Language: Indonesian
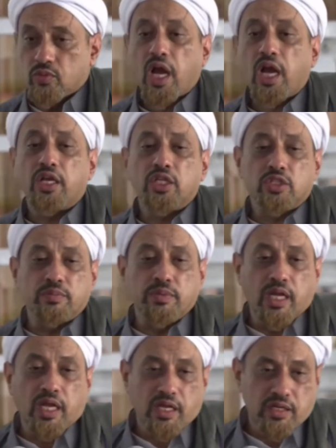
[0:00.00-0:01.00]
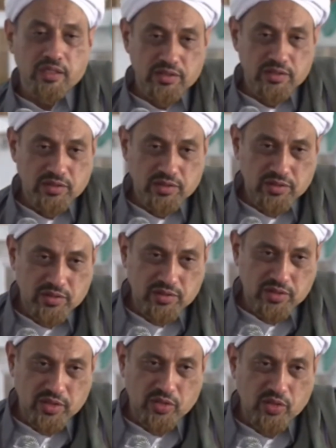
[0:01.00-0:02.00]
Nangis Bilal.
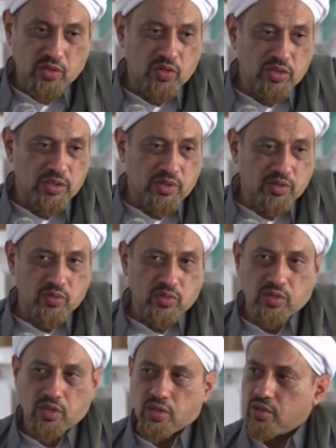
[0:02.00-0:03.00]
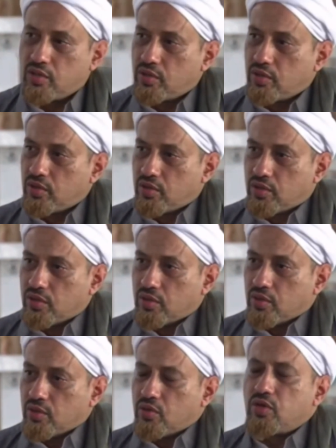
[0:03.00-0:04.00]
Ditegur sama Rasulullah.
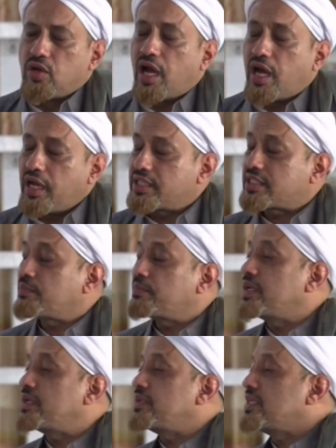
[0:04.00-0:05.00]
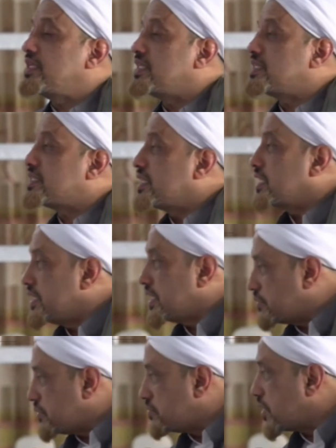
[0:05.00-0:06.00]
Nangis sampai
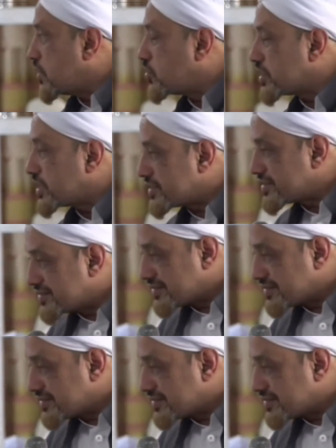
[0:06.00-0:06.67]
istrinya bangunkan.